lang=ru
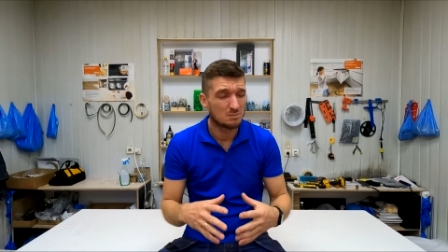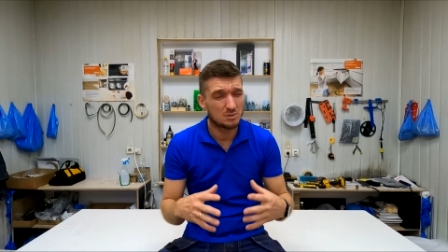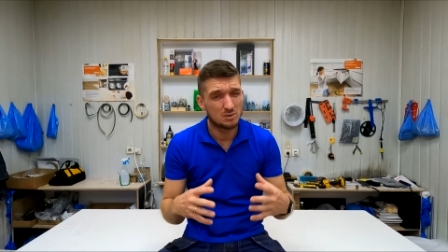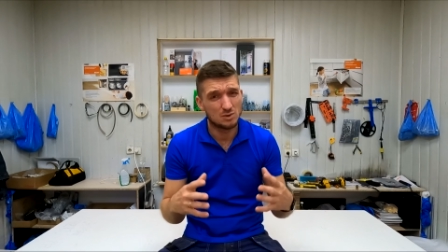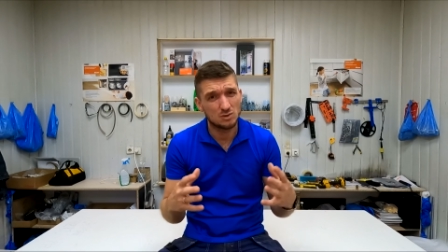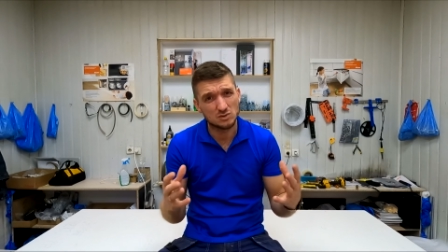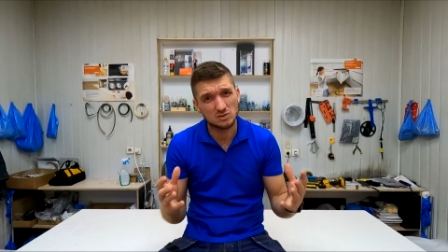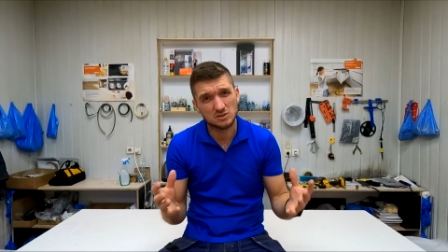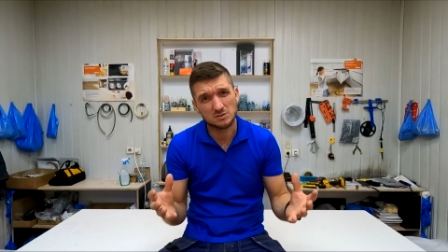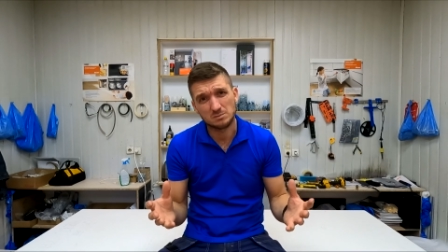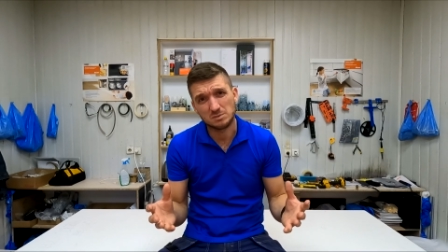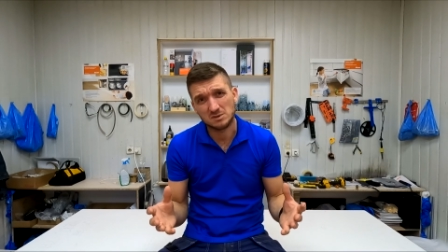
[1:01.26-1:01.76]

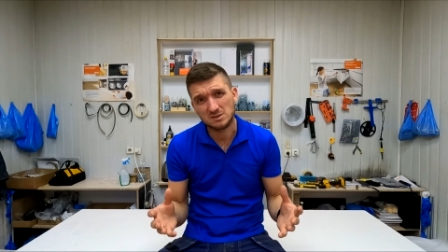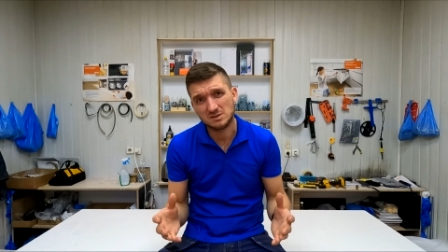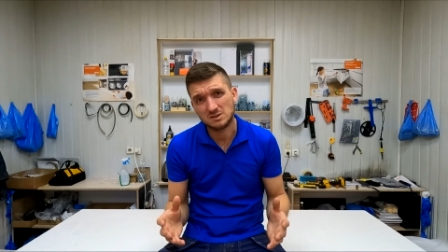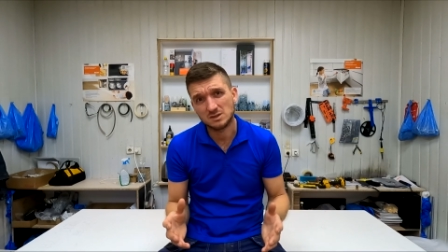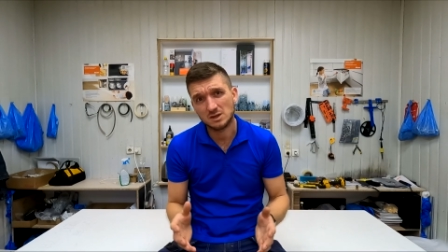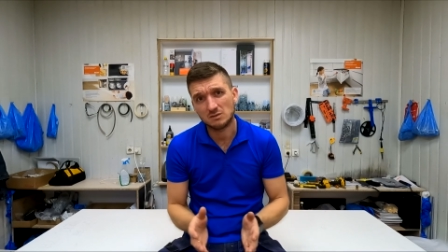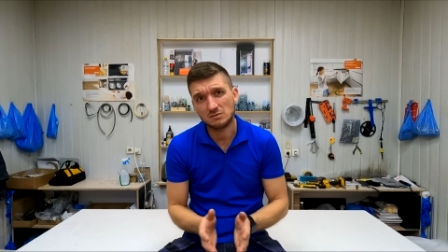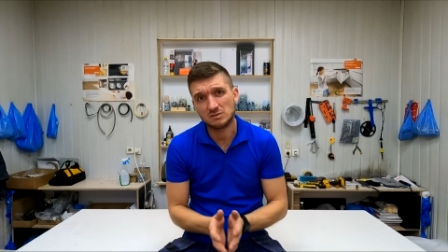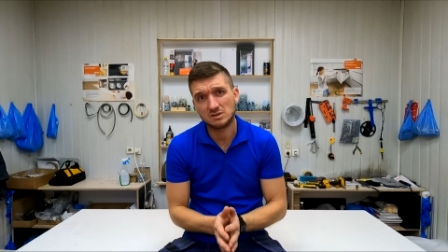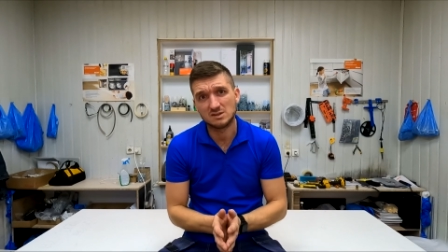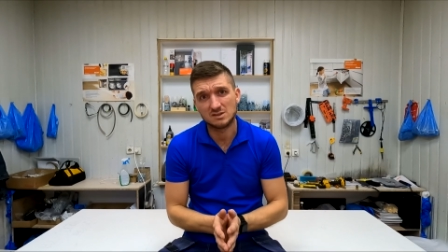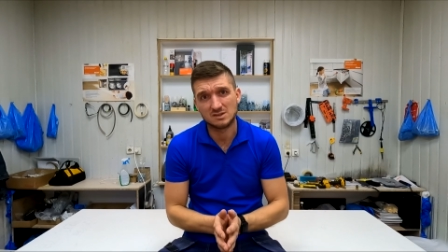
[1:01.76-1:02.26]
Плюс
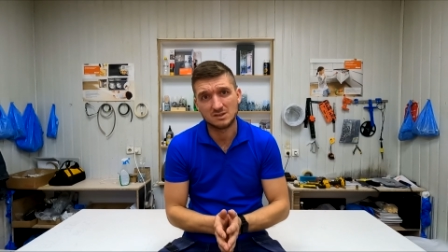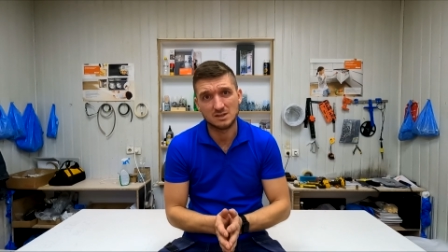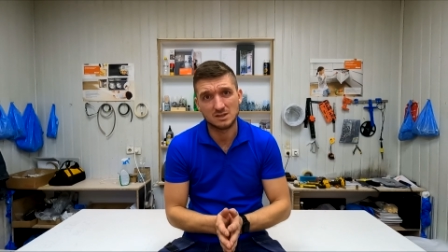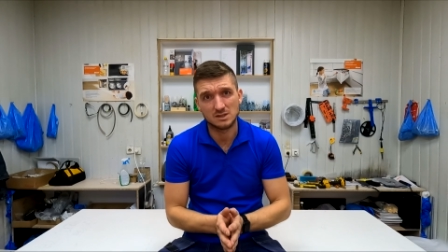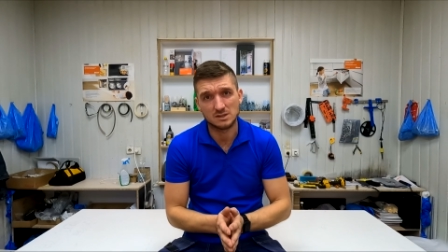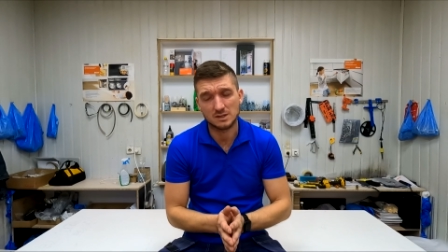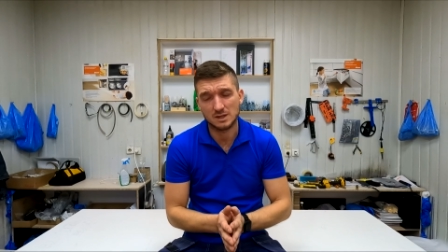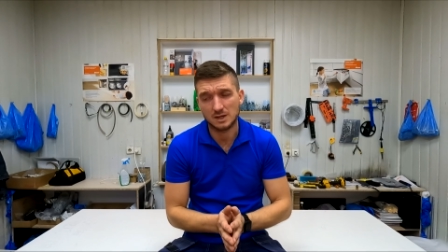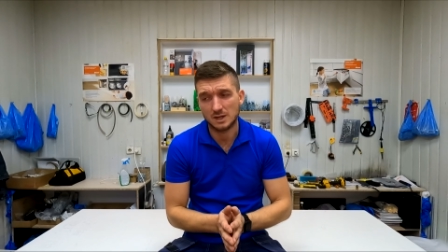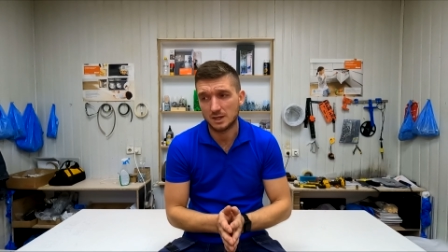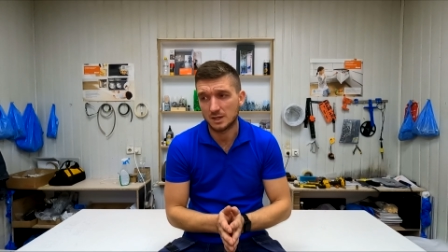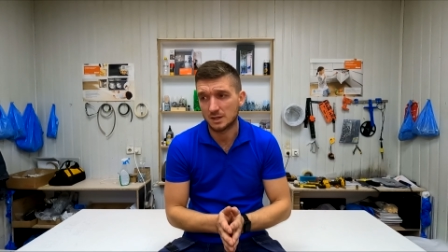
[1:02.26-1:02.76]
поставки с
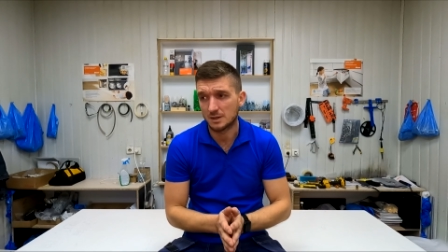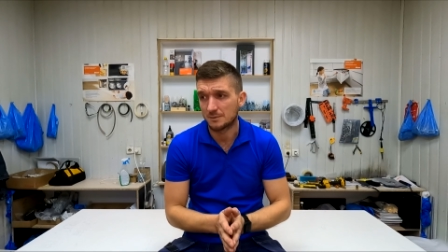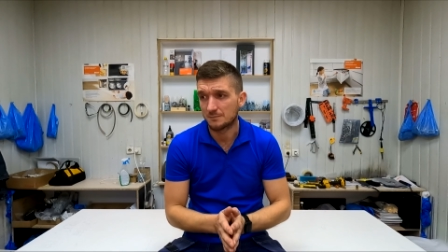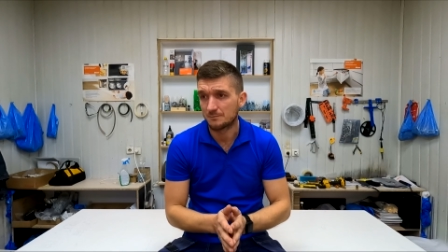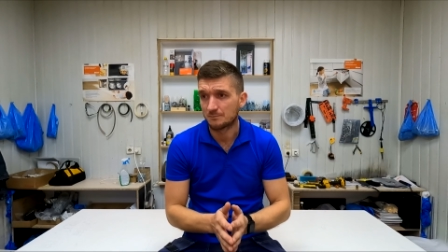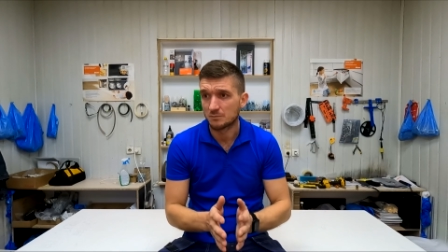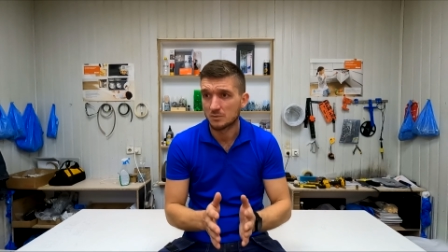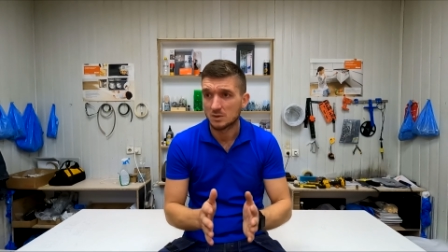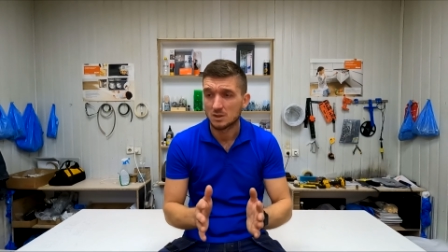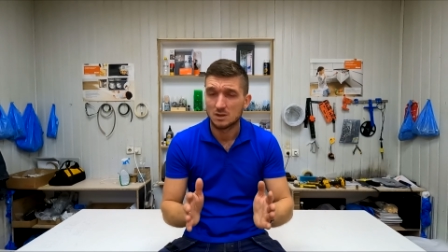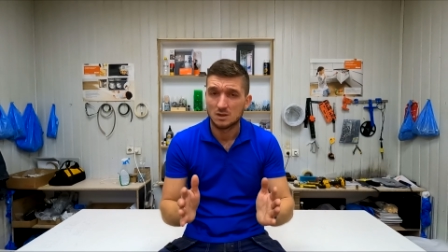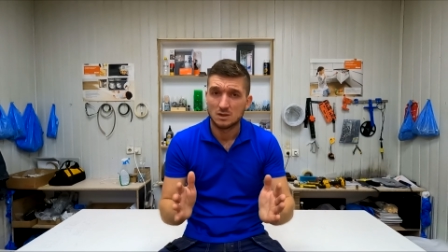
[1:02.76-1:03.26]
Китая.
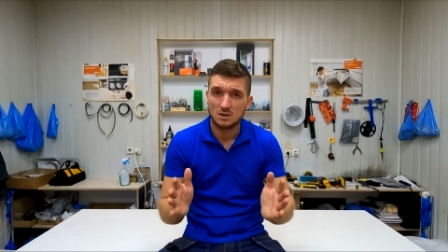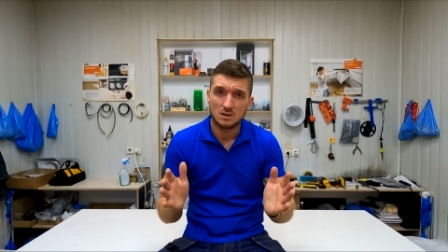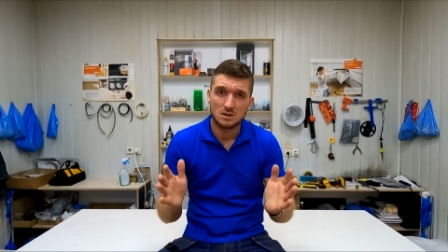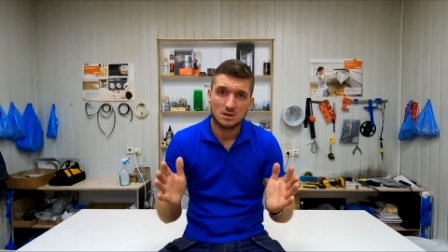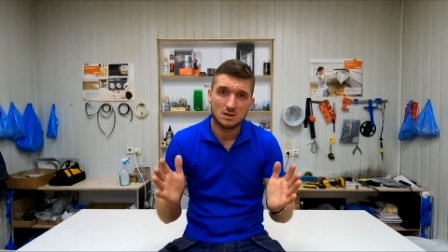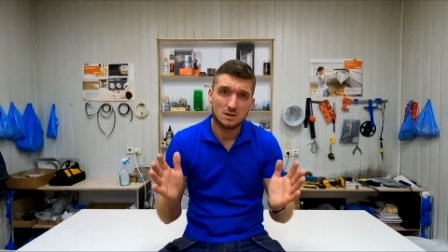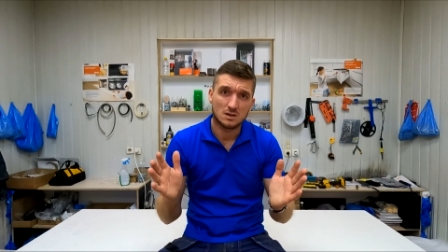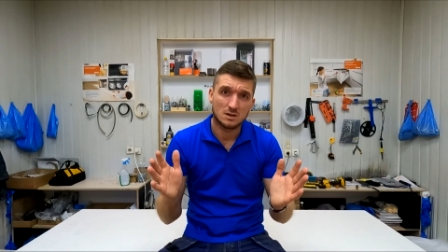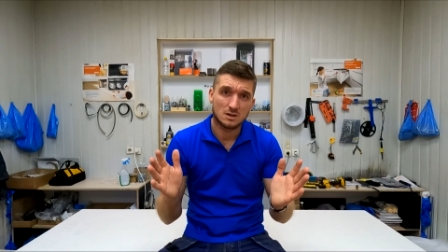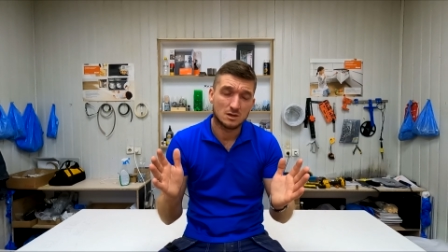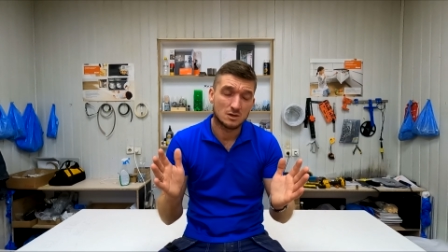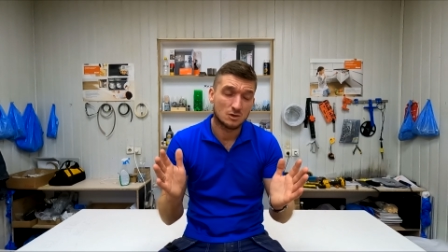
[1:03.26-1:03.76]

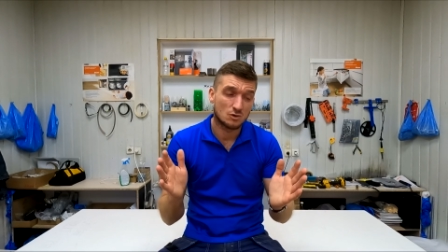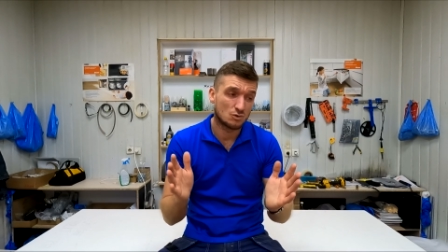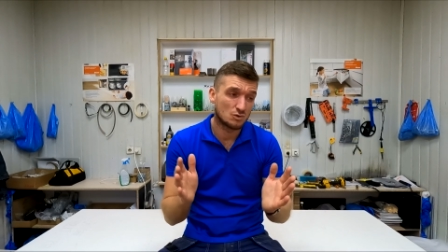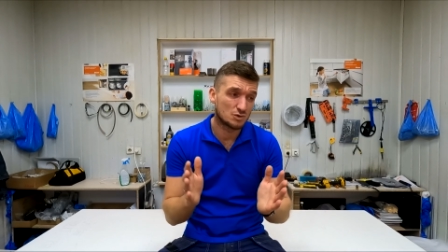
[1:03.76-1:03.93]
Э,